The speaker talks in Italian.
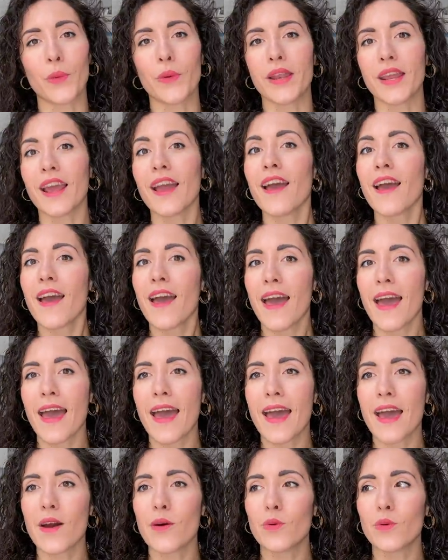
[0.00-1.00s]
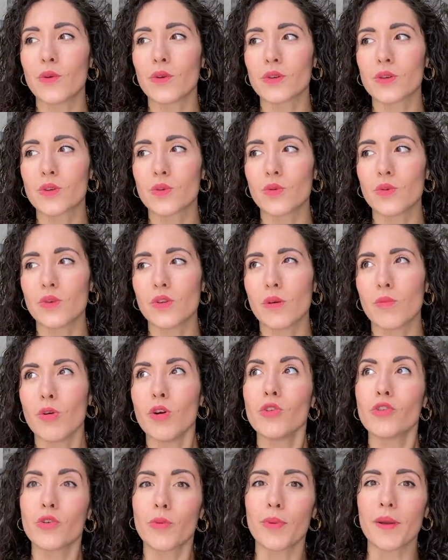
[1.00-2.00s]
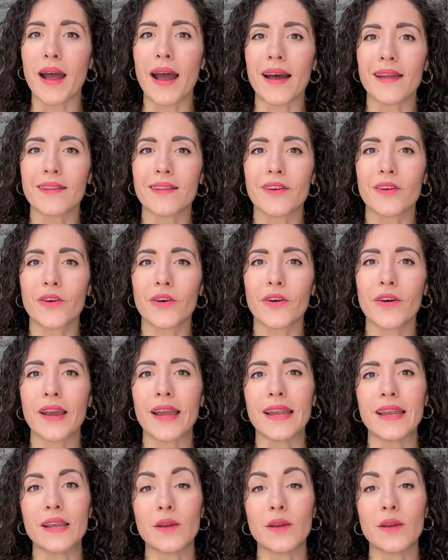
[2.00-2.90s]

Quindi è uno studio molto pratico e